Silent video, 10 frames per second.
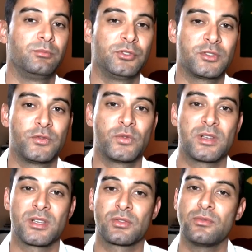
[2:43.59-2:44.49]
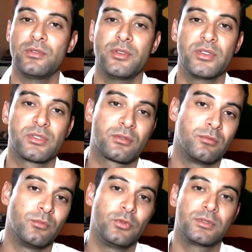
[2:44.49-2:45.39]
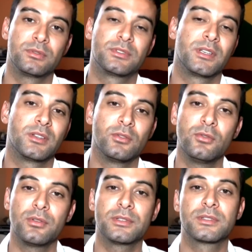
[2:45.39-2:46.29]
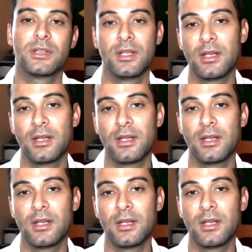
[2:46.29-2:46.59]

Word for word: muitas visualizações, com muitos seguidores,